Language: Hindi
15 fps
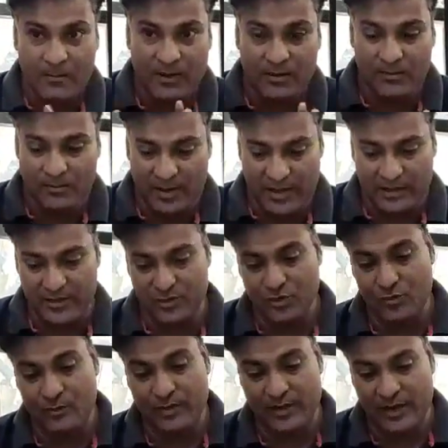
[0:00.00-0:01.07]
पर मैं
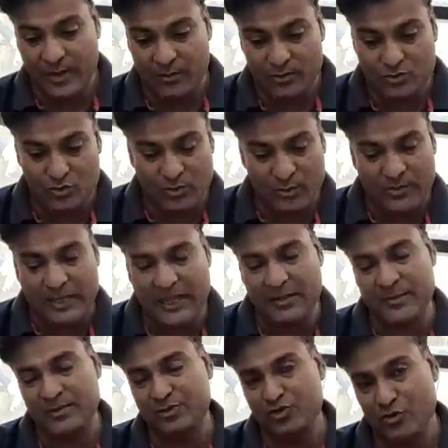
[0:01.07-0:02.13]
जो मैंने आपको सुबह बताया
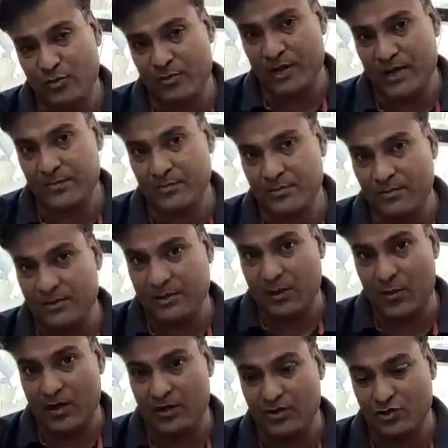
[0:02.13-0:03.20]
था मैं जो भी बात
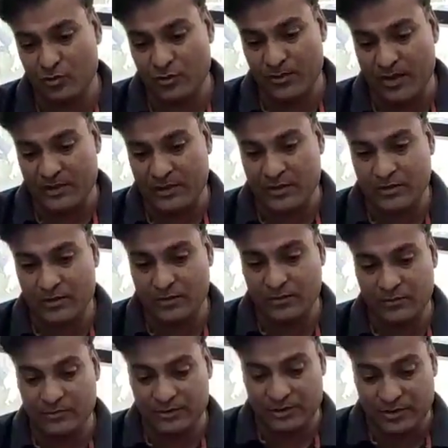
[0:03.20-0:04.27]
बताऊंगा जो भी बात
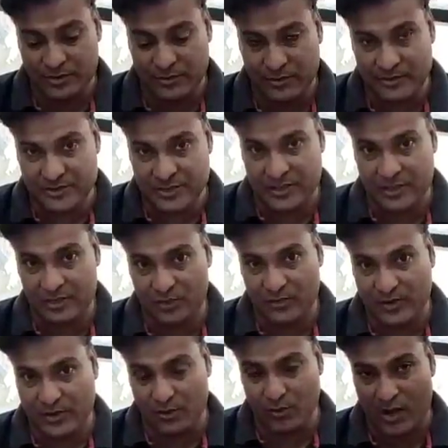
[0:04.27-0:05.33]
इसी इसके अंदर जो
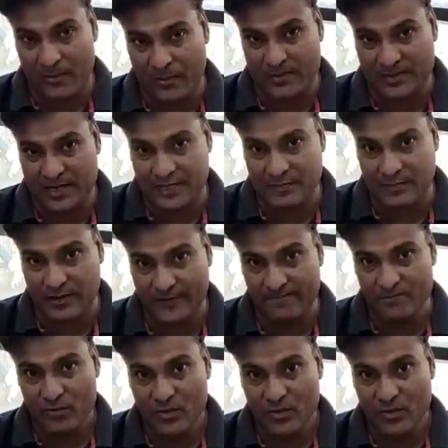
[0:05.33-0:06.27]
मैं करूंगा आपके साथ में